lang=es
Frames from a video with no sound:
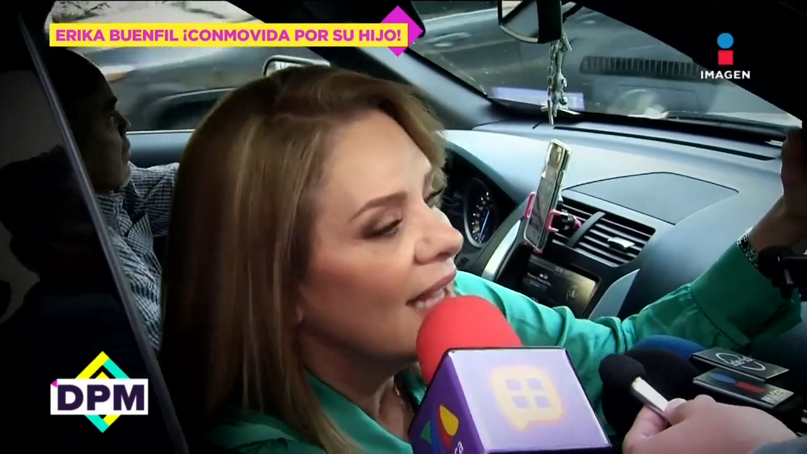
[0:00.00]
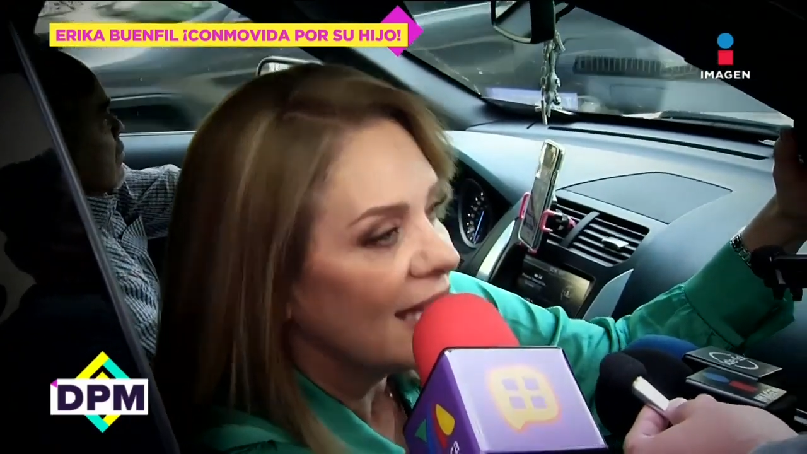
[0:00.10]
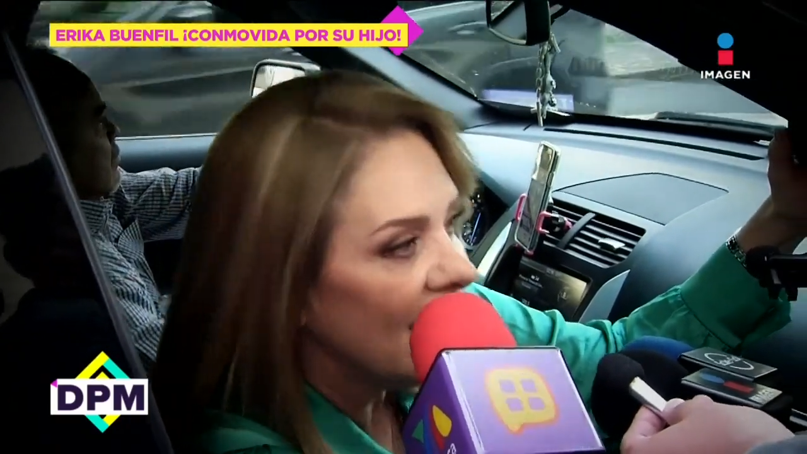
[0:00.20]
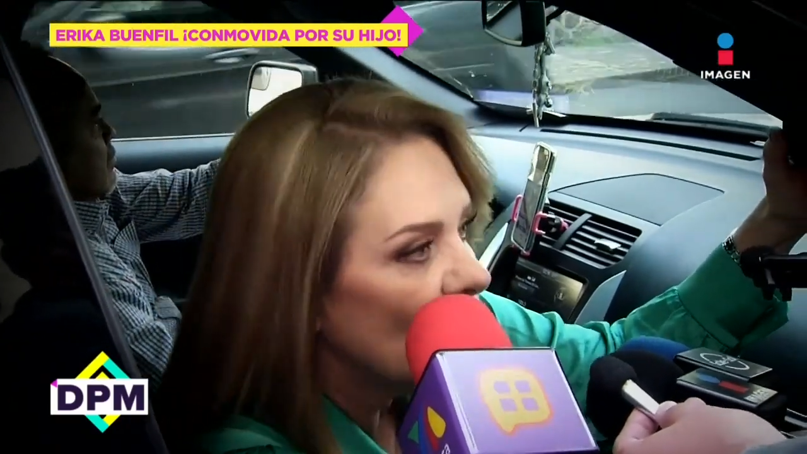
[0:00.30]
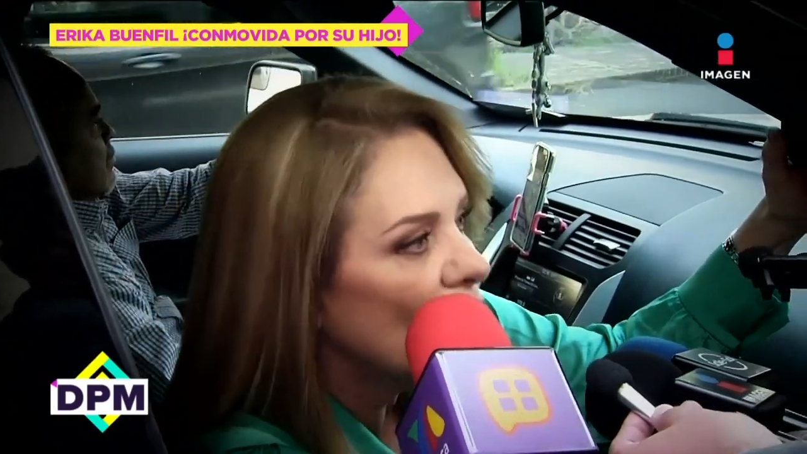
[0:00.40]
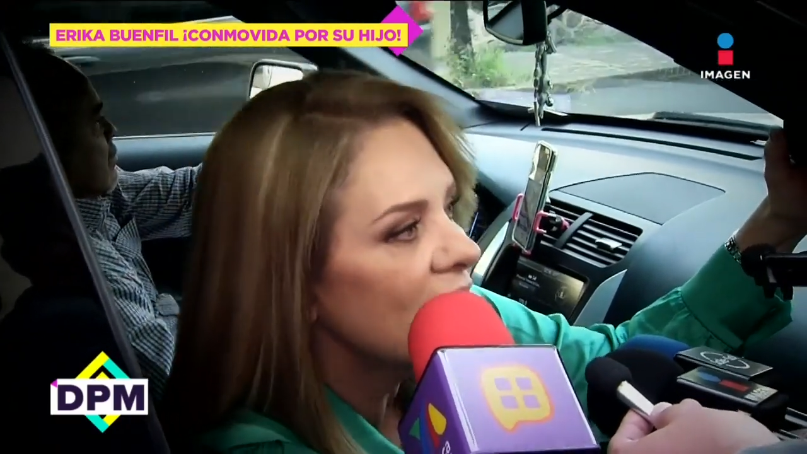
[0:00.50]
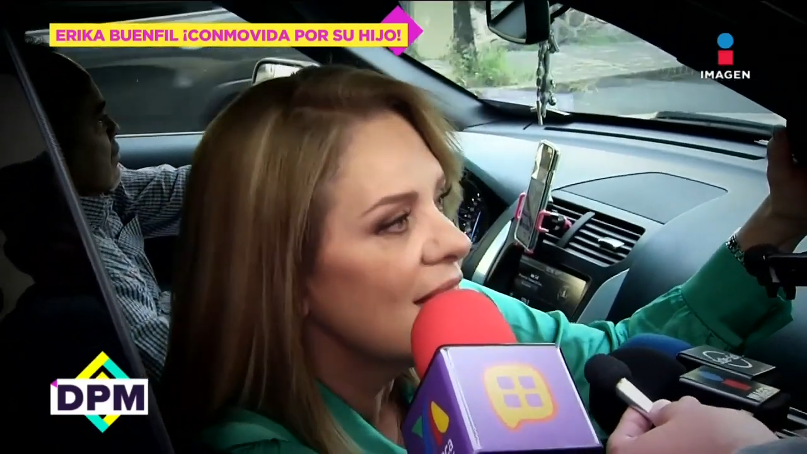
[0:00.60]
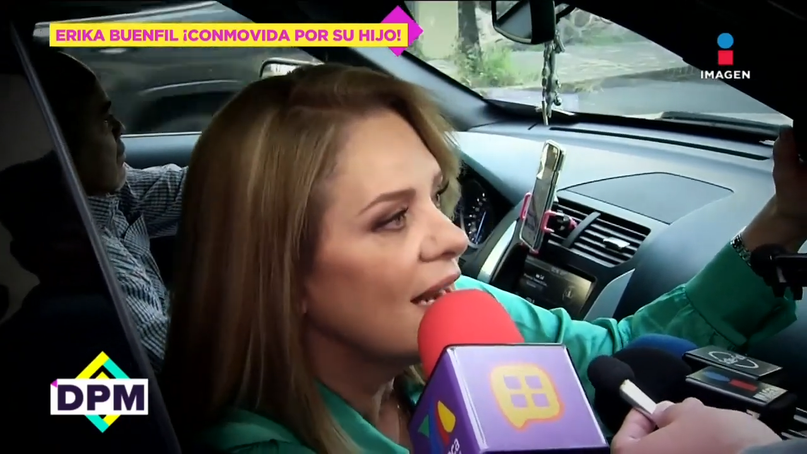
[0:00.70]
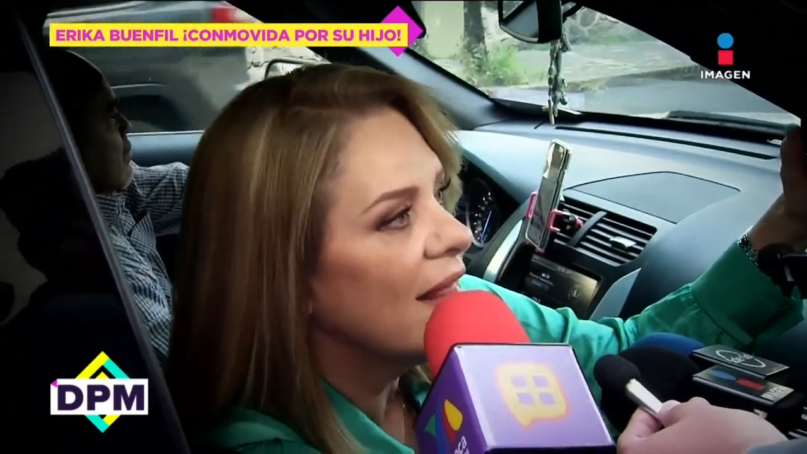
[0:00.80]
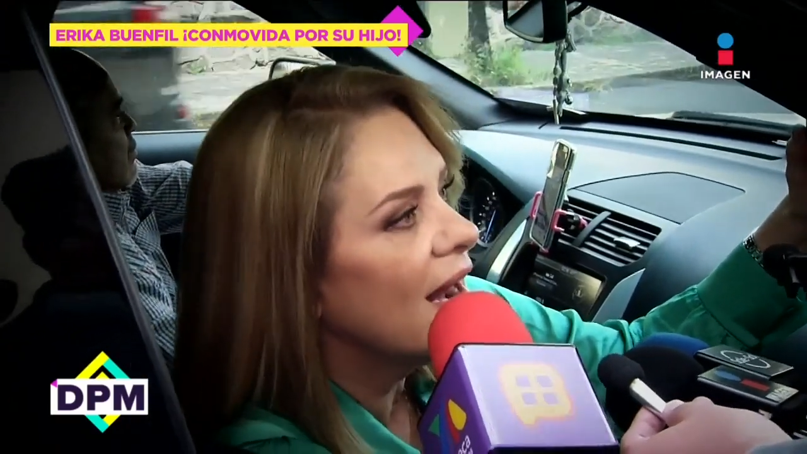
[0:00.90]
que quiero que
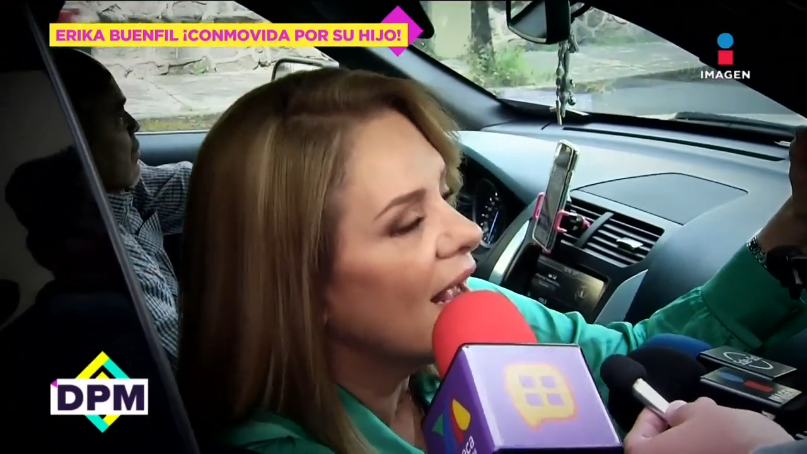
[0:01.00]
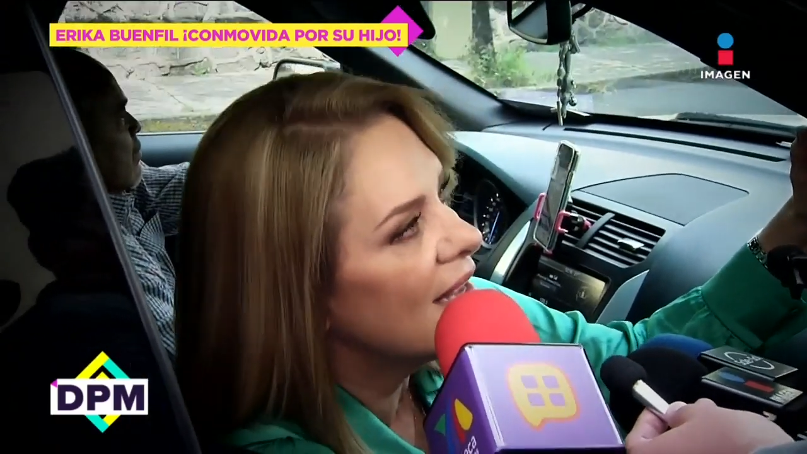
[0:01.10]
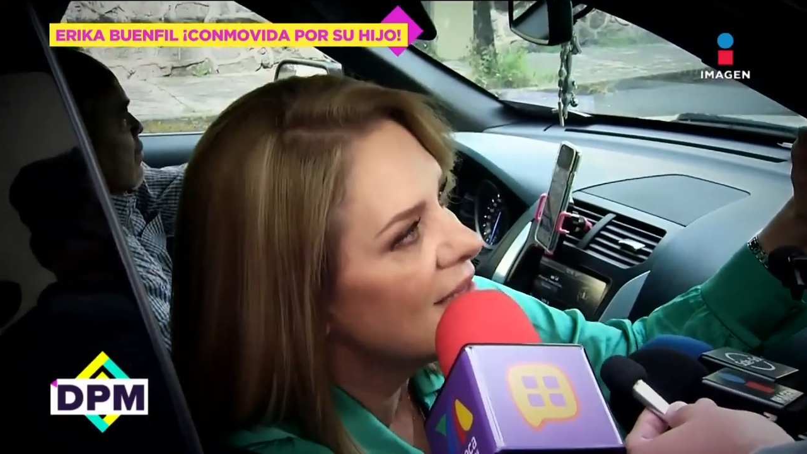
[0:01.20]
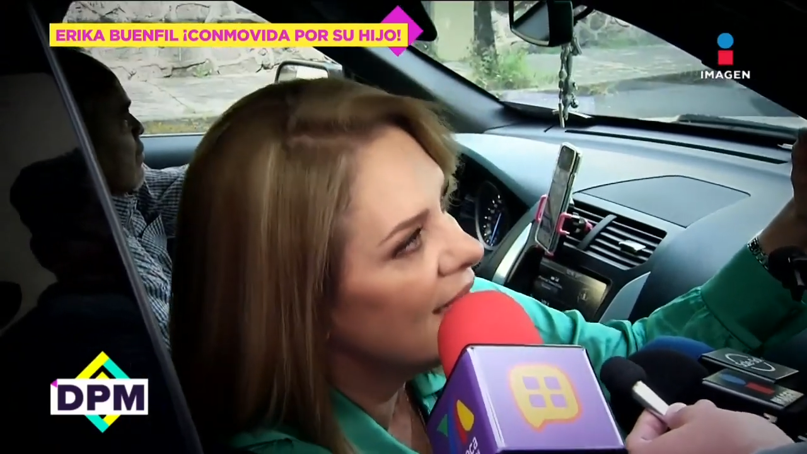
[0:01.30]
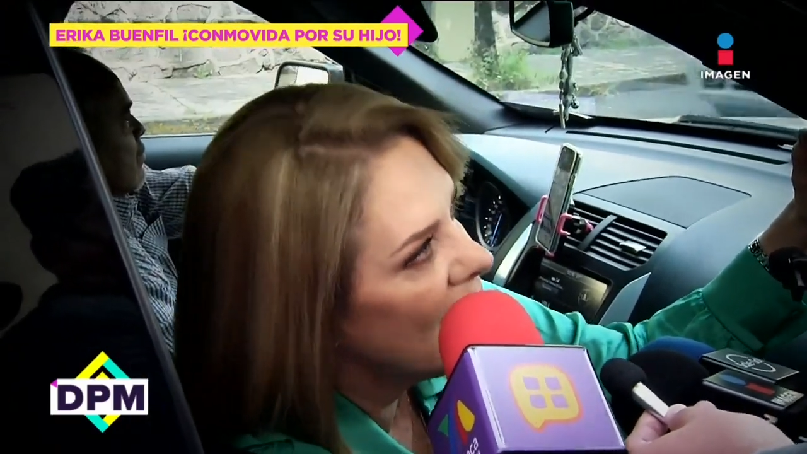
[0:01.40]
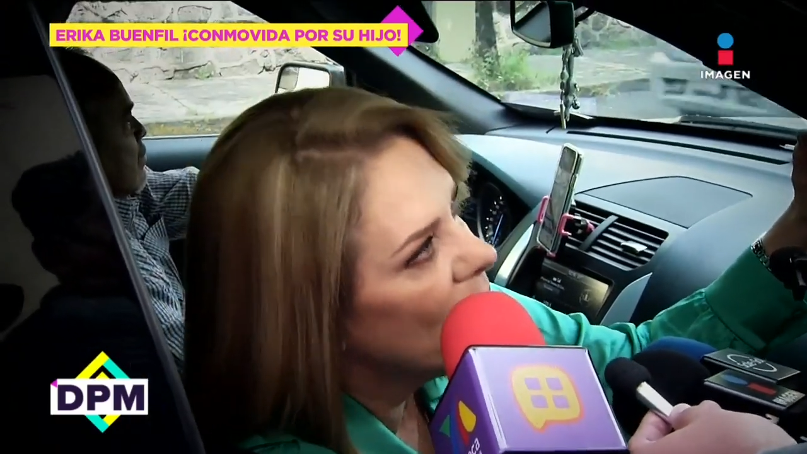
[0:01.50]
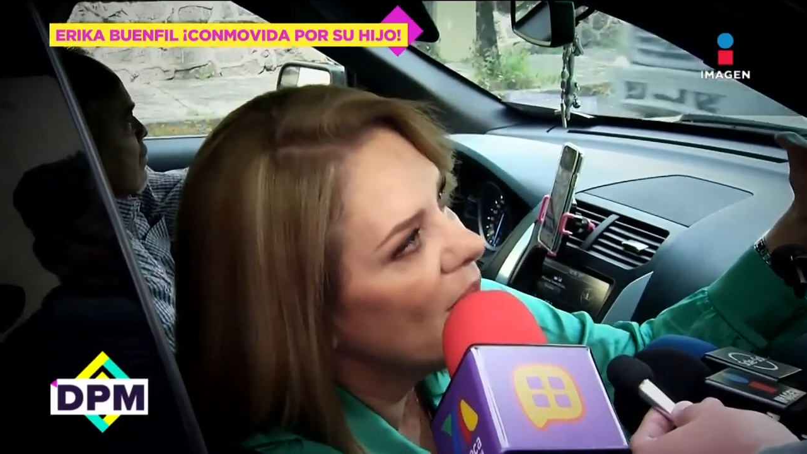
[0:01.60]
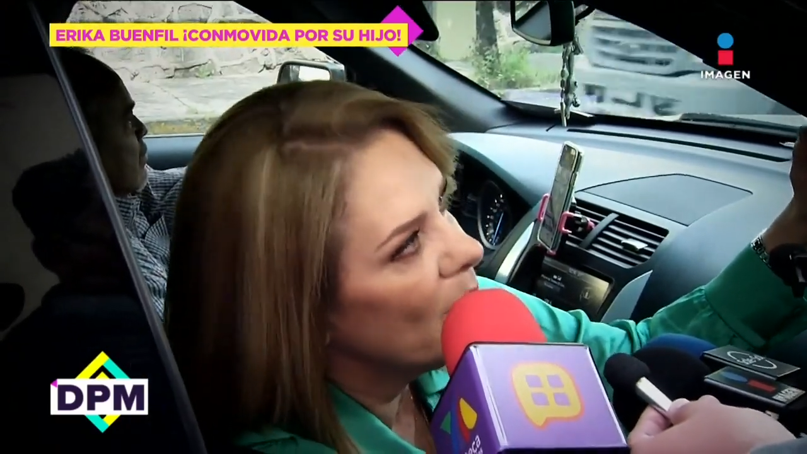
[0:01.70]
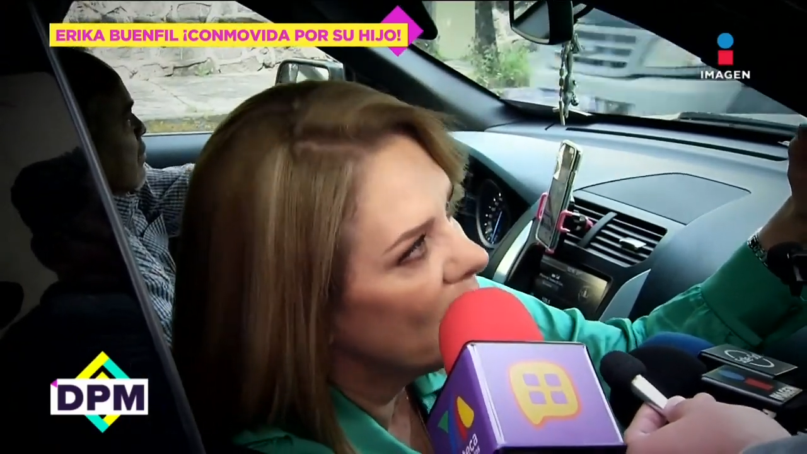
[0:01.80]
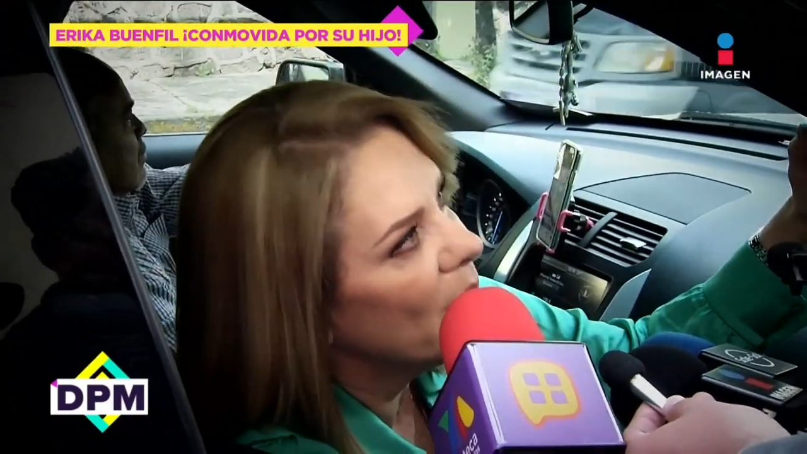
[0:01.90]
salga de la casa ya
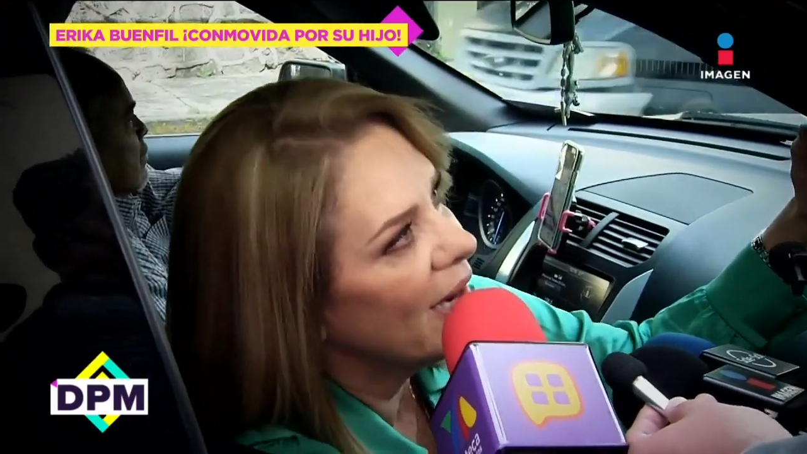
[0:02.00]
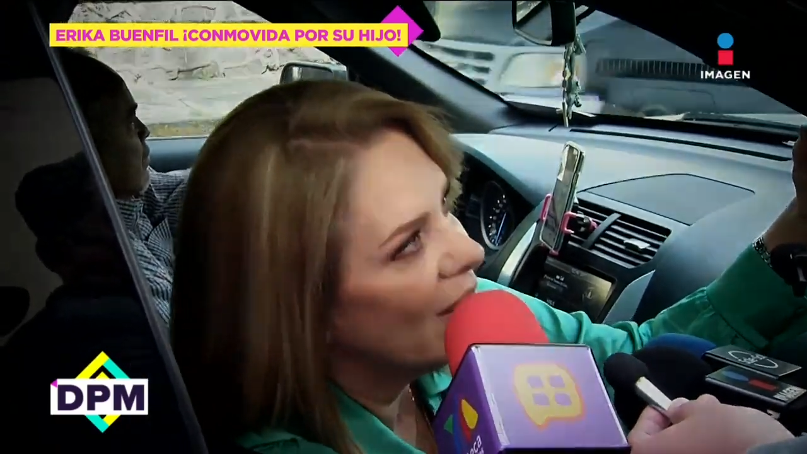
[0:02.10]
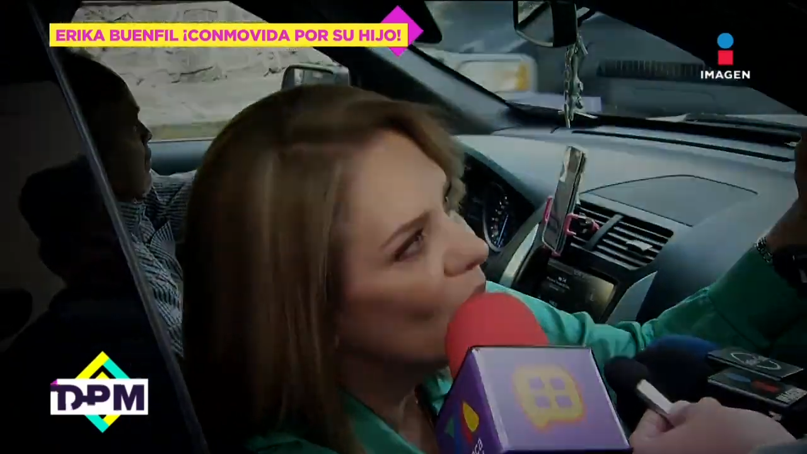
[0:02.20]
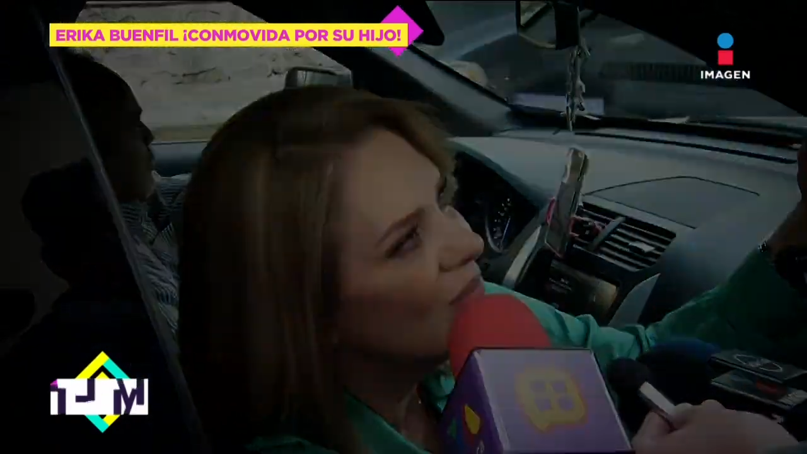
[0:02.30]
bien preparado.